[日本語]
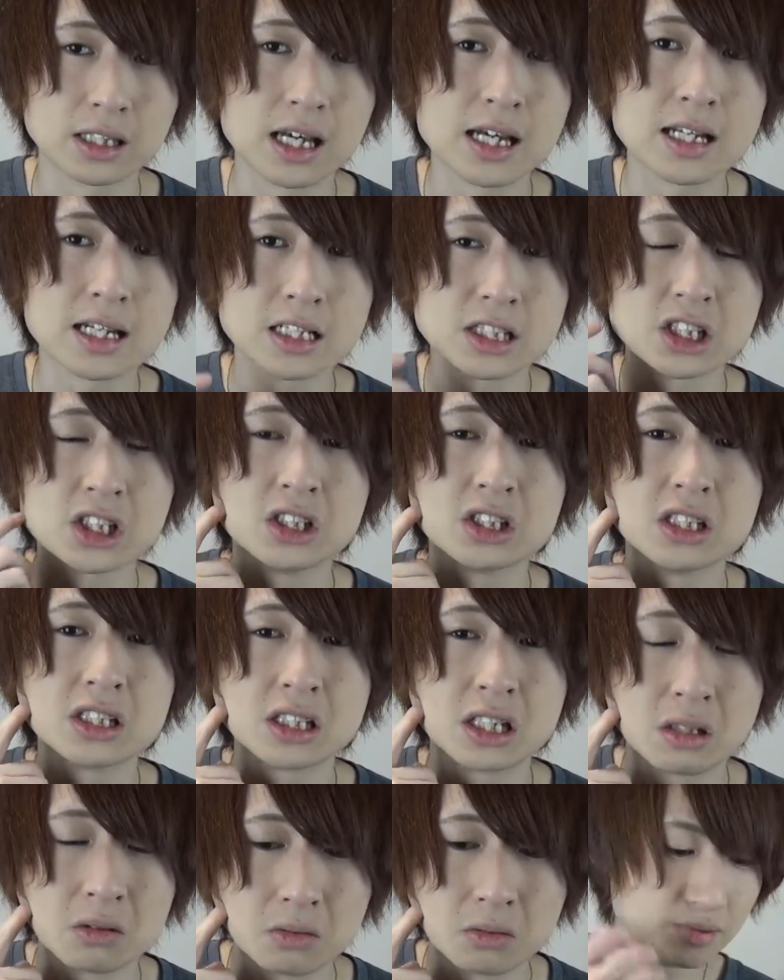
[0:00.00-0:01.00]
ないらしいんで
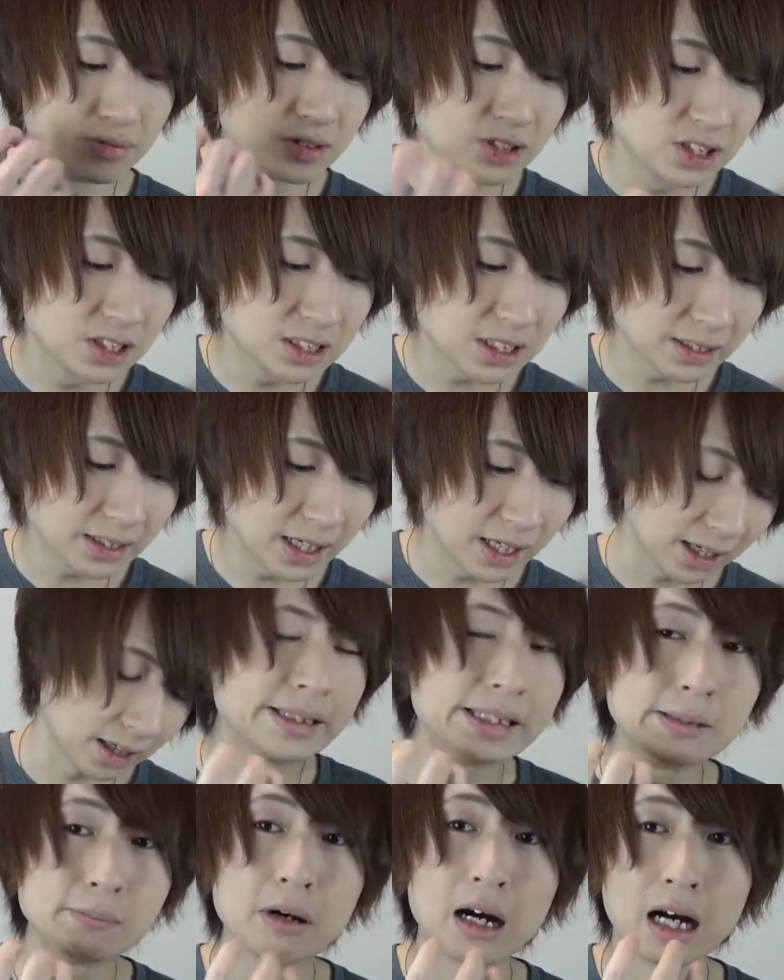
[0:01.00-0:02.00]
すけど、ぶっちゃけ、
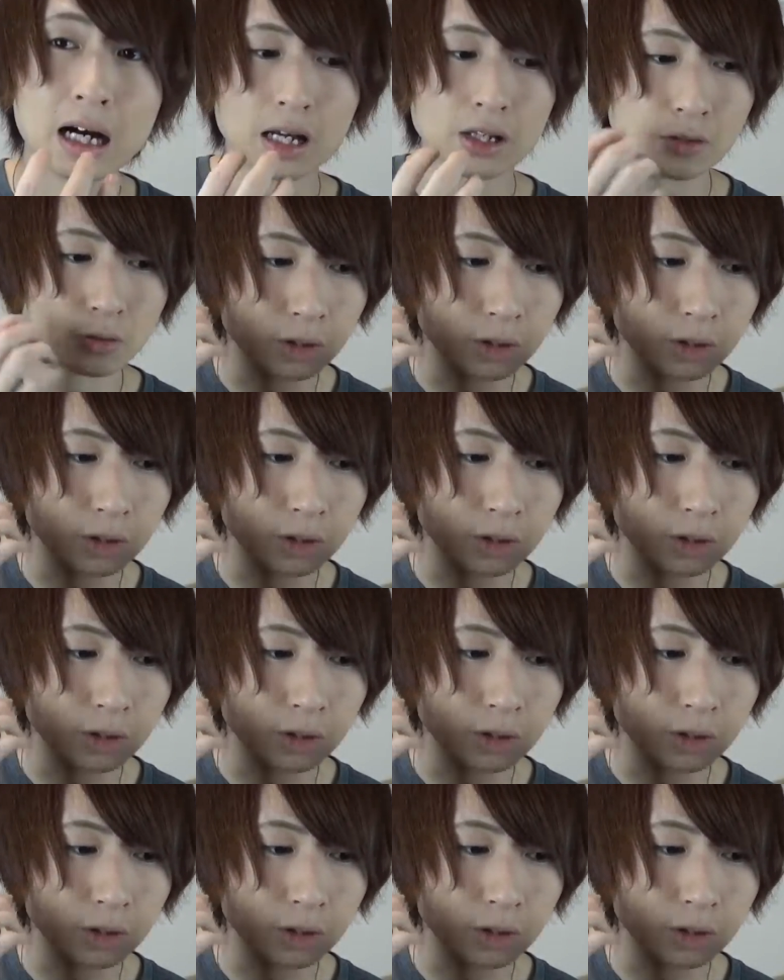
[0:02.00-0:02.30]
今、